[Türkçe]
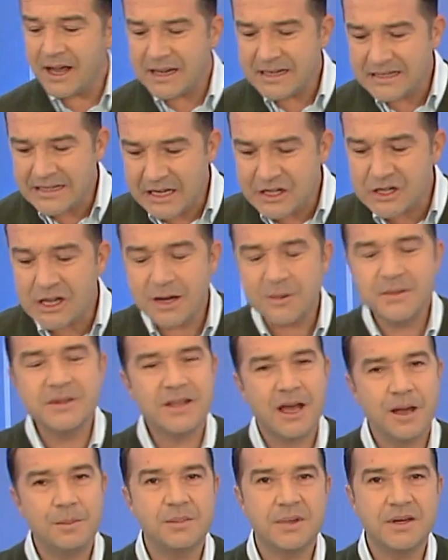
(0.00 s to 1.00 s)

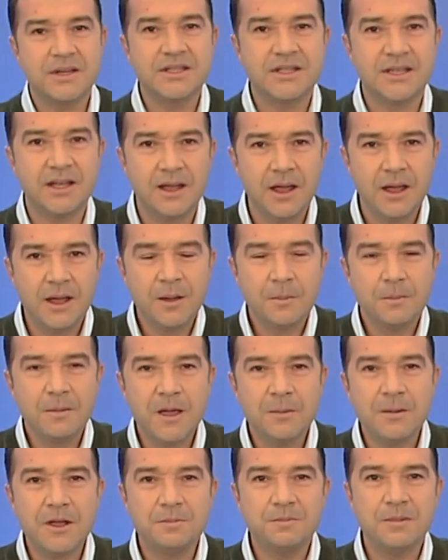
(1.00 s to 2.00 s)
izleyicilerimizden birisi
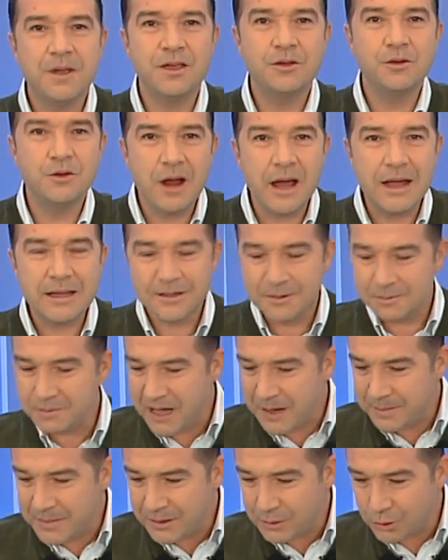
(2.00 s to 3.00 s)
Mehmet Bey günaydın
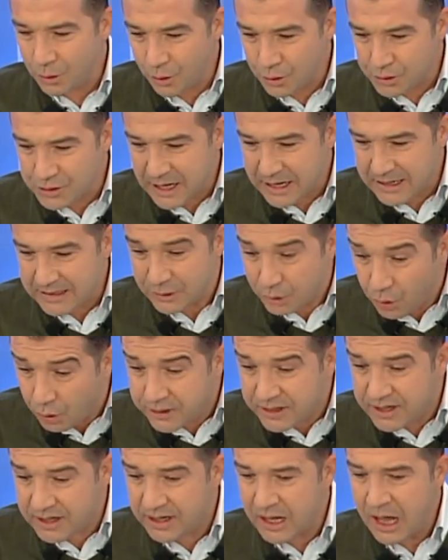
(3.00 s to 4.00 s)
Mehmet Özer
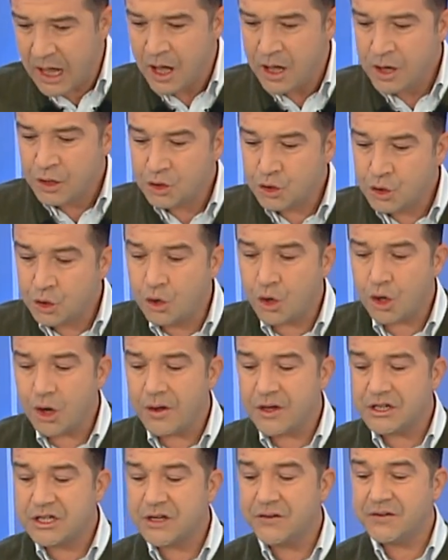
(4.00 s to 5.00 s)
diyor ki
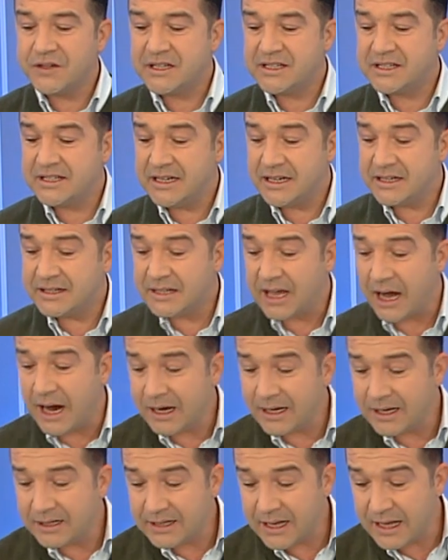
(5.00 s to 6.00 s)
Çukurova çiftçisi
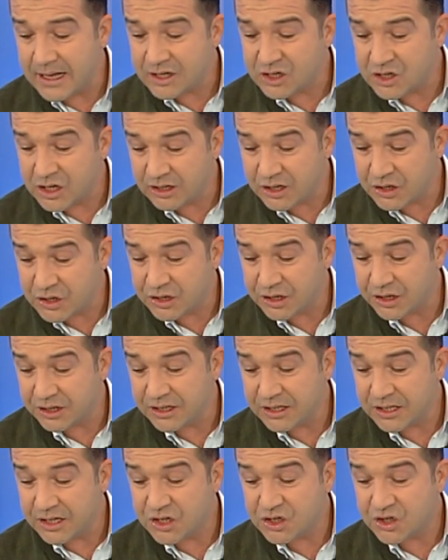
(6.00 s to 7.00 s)
tarlada
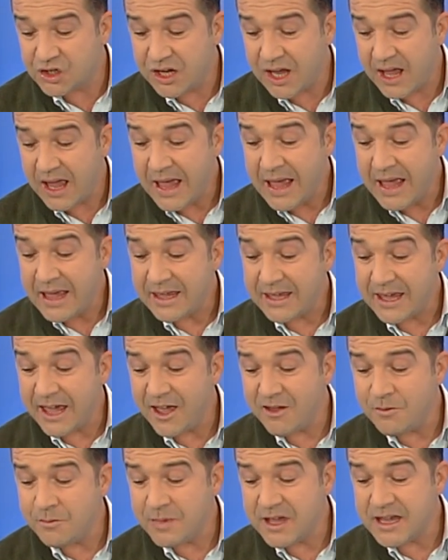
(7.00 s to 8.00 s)
çalıştırdığı işçiye
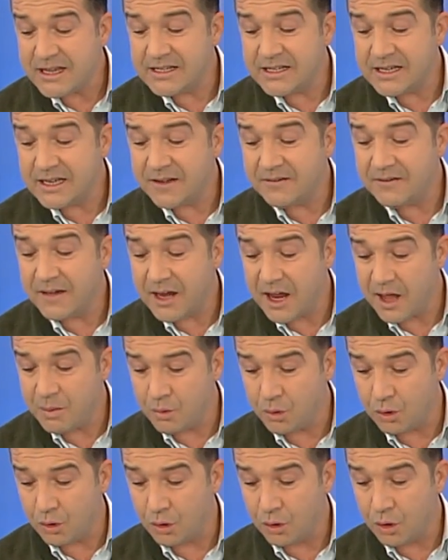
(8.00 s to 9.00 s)
yevmiyesini
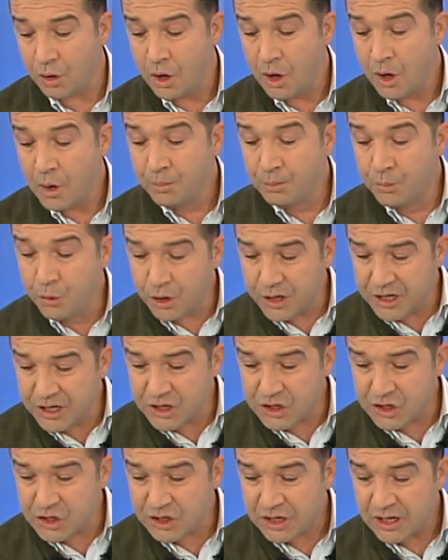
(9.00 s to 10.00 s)
veremiyor. Bu
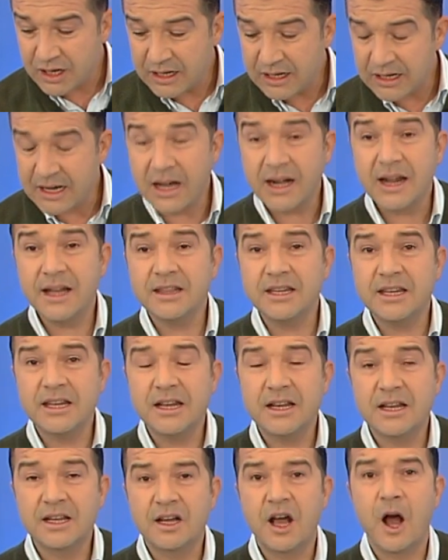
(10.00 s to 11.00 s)
kış kara
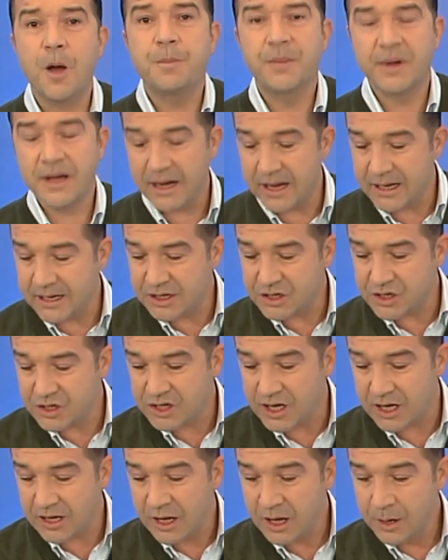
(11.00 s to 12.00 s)
değil kapkara
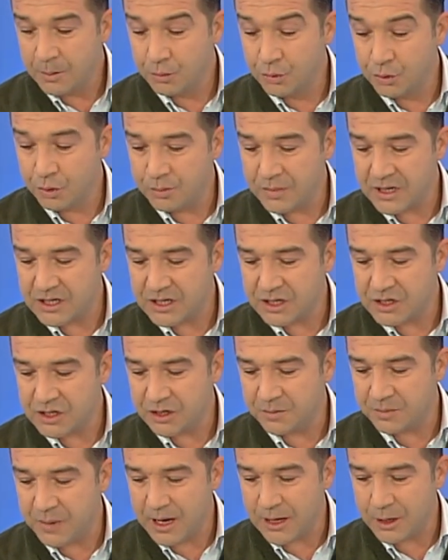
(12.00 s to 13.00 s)
geçecek. Bunun
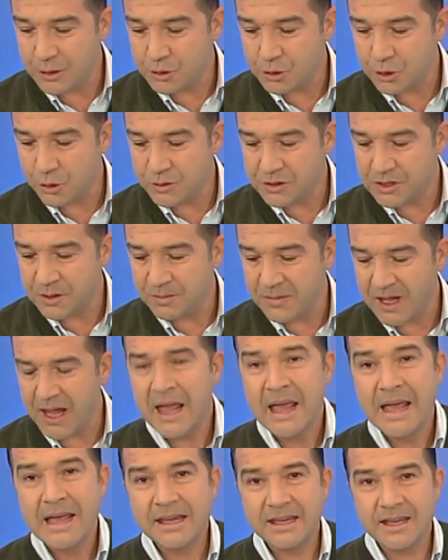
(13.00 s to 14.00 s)
mesajını paylaşıyor bizimle
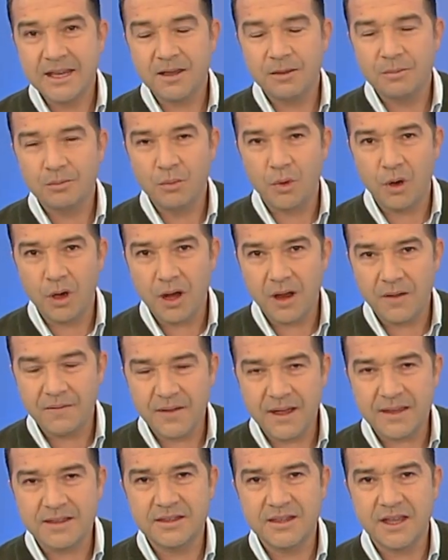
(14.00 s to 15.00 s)
ki
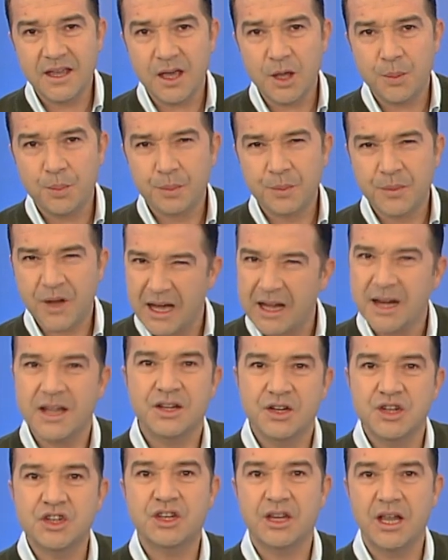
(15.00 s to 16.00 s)
muhalefet de Kara
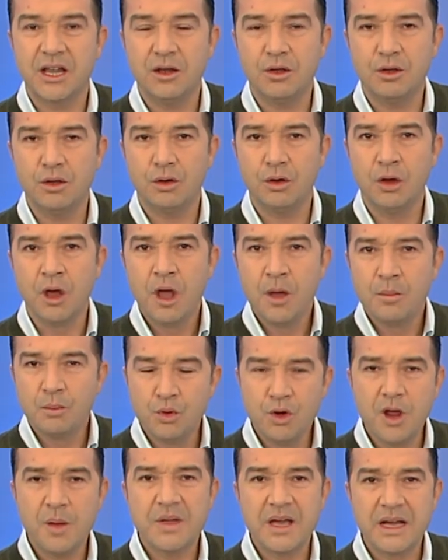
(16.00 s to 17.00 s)
kış geliyor.
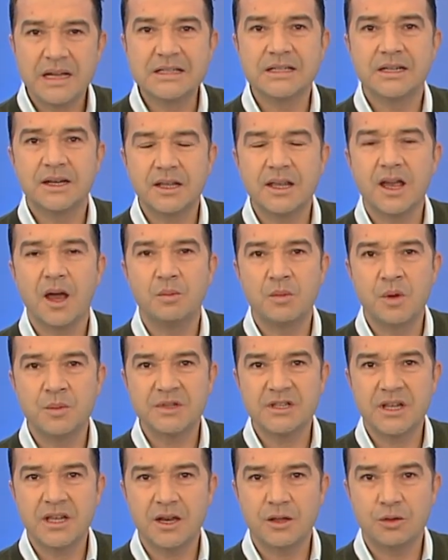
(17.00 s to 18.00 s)
Buna bir hazırlık
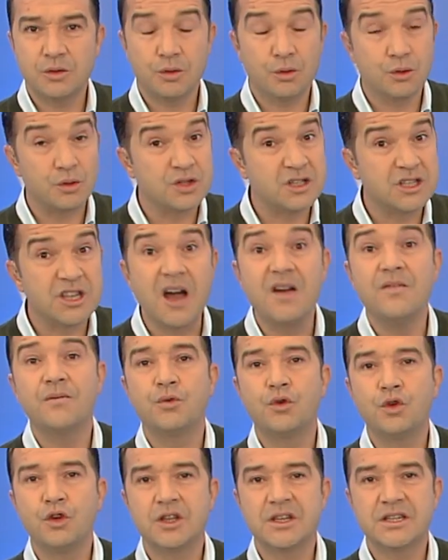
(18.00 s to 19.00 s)
yapmamız gerekiyor. Zam
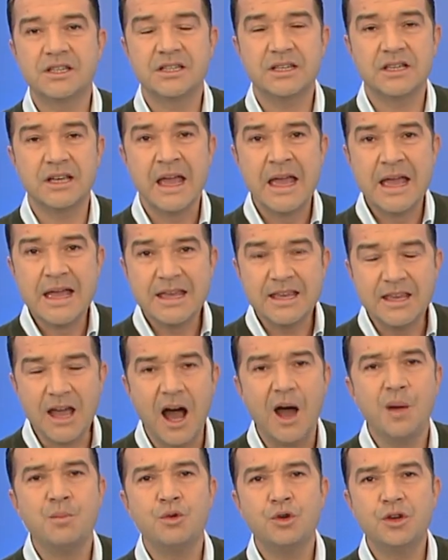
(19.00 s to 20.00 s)
furyası,
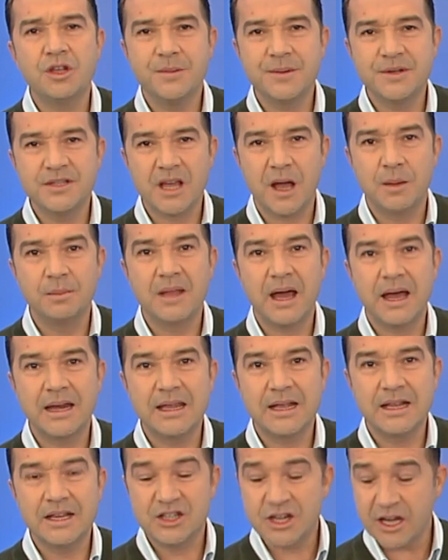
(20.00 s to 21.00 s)
yağmur gibi zamlar
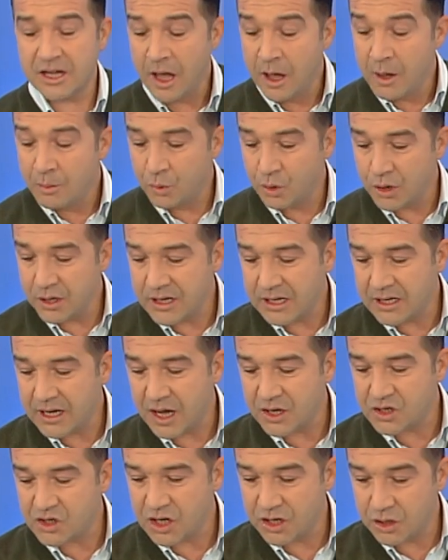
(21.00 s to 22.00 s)
gelecek. Buna
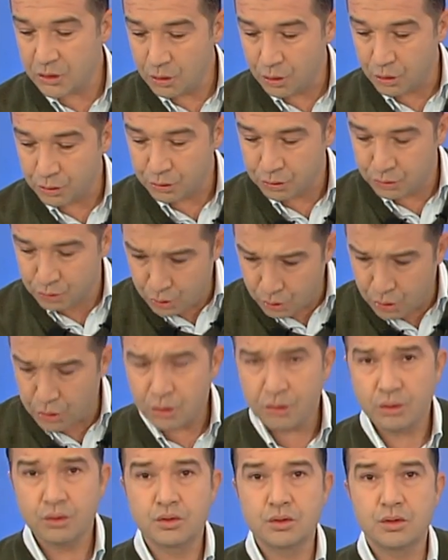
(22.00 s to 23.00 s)
dikkat
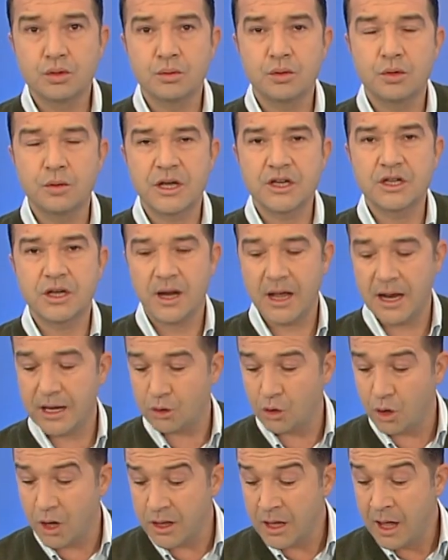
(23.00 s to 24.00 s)
çekiyordu Cumhurbaşkanı
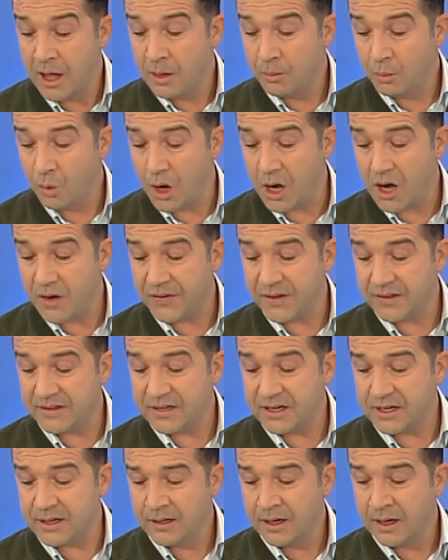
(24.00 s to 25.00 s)
Erdoğan.
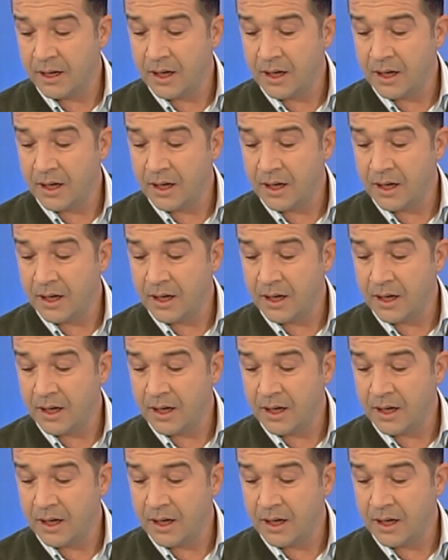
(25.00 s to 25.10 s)
Muhalefetin